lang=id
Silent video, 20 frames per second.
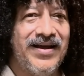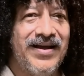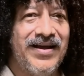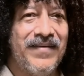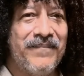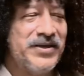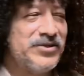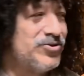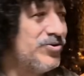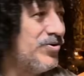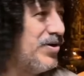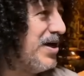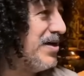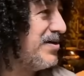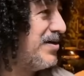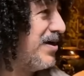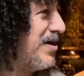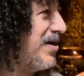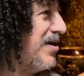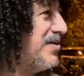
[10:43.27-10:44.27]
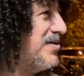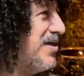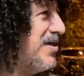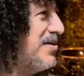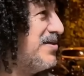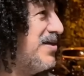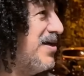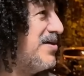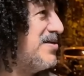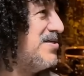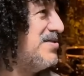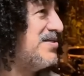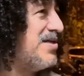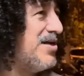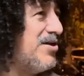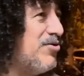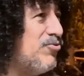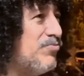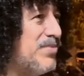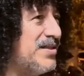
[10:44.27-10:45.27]
Besok ada gereja jadi,
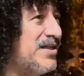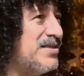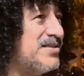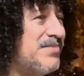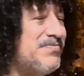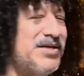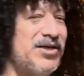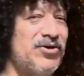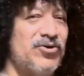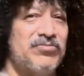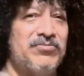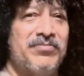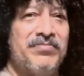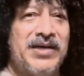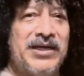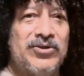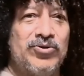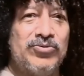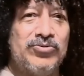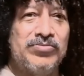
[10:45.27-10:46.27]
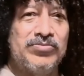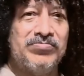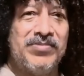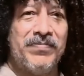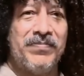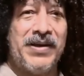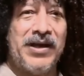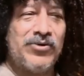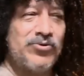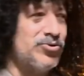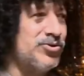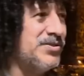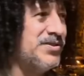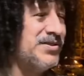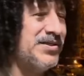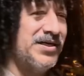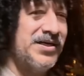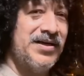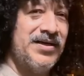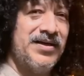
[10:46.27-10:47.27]
saya umat Islam ikut membantu, membangun.
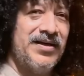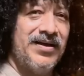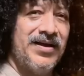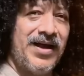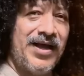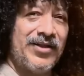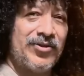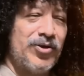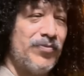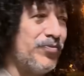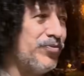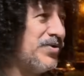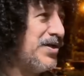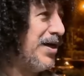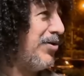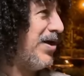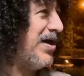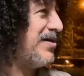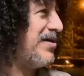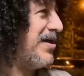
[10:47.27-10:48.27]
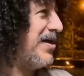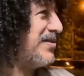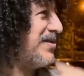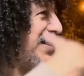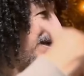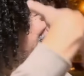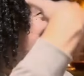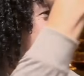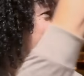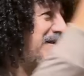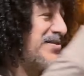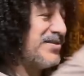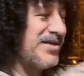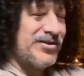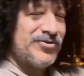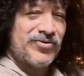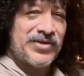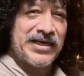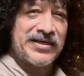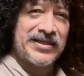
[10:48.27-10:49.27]
Atau punya kalau ada acara Natal saya
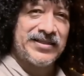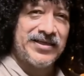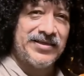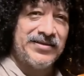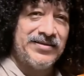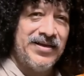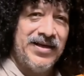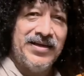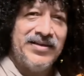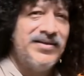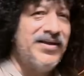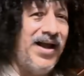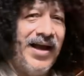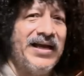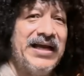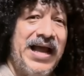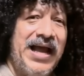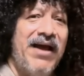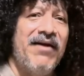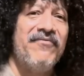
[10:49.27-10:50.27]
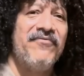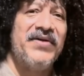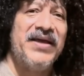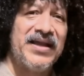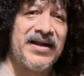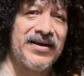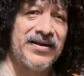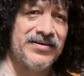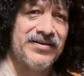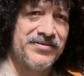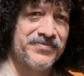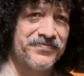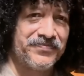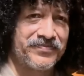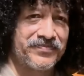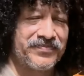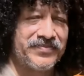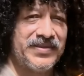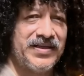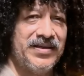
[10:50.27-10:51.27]
juga datang. Enggak kafir.
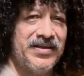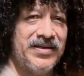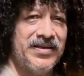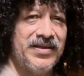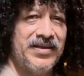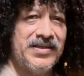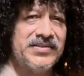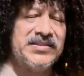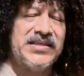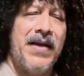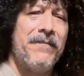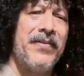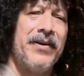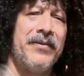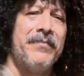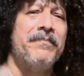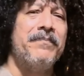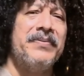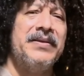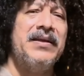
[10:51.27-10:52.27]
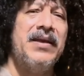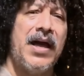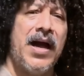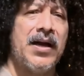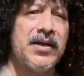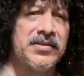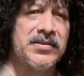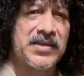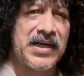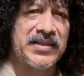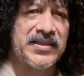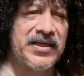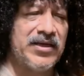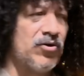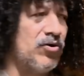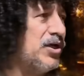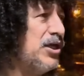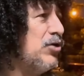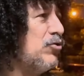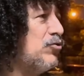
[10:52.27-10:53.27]
Siapa yang bilang katanya
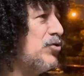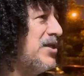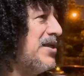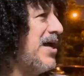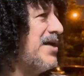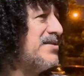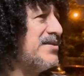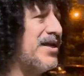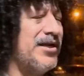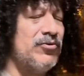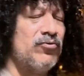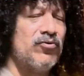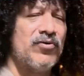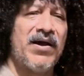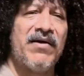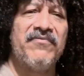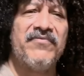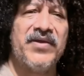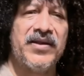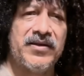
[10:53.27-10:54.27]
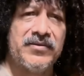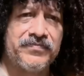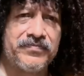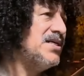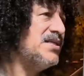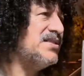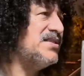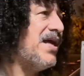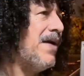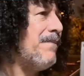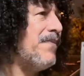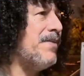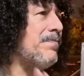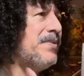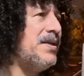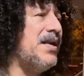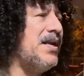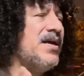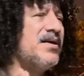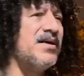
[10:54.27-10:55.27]
kalau ngikutin acara itu kafir? Siapa yang
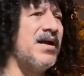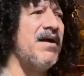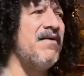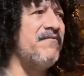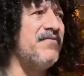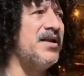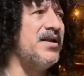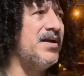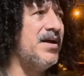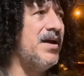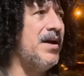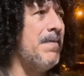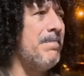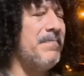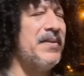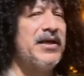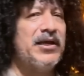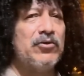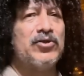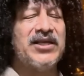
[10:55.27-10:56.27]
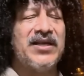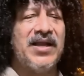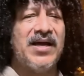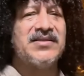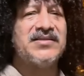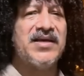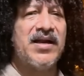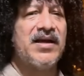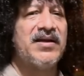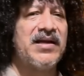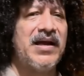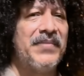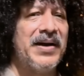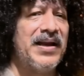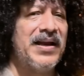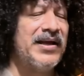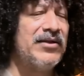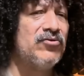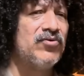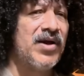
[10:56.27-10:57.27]
bilang kafir mengikuti acara agama
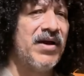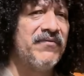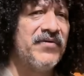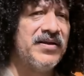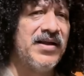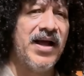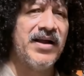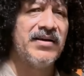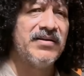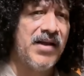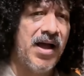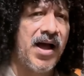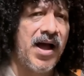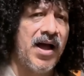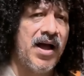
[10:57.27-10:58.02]
lain itu kafir? Gak ada.